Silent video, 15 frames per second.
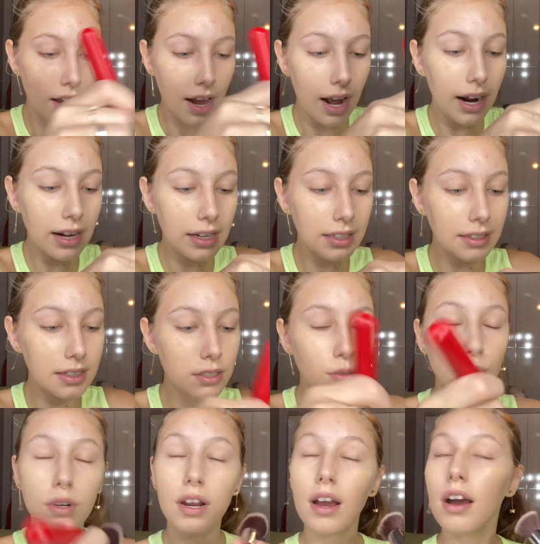Aquela
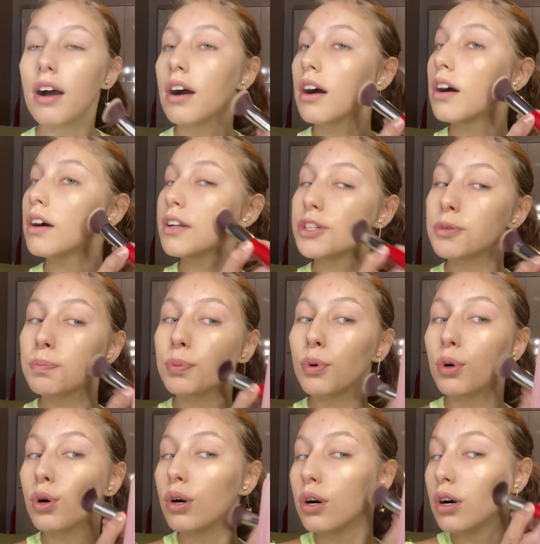textura,
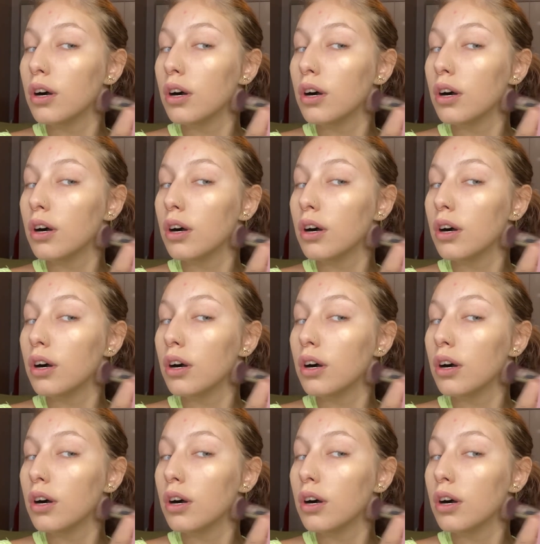tipo,